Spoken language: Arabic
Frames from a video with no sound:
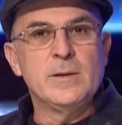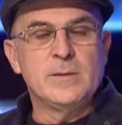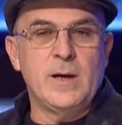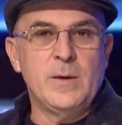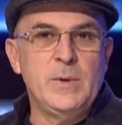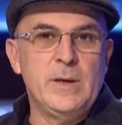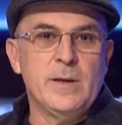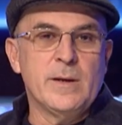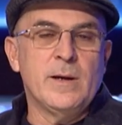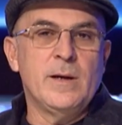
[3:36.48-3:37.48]

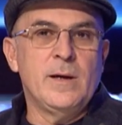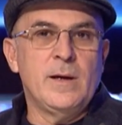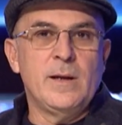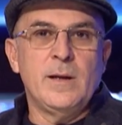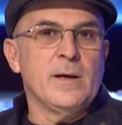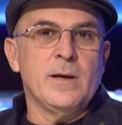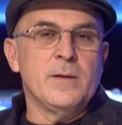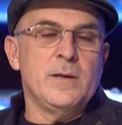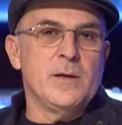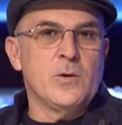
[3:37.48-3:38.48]
تعبير
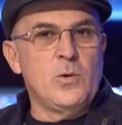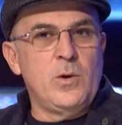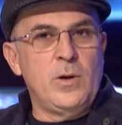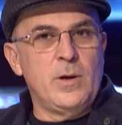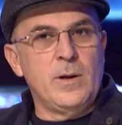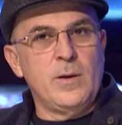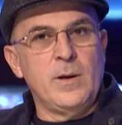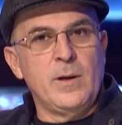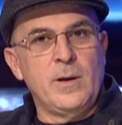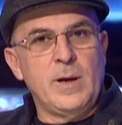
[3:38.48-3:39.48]
لقضية كل
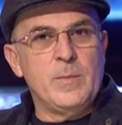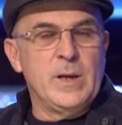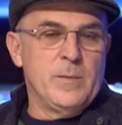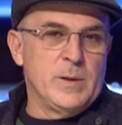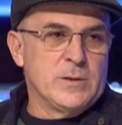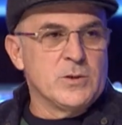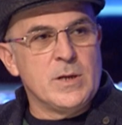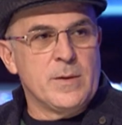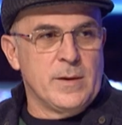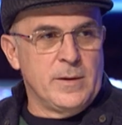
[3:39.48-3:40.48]
عمل
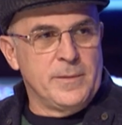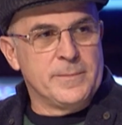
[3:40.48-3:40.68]
باتجاه ثاني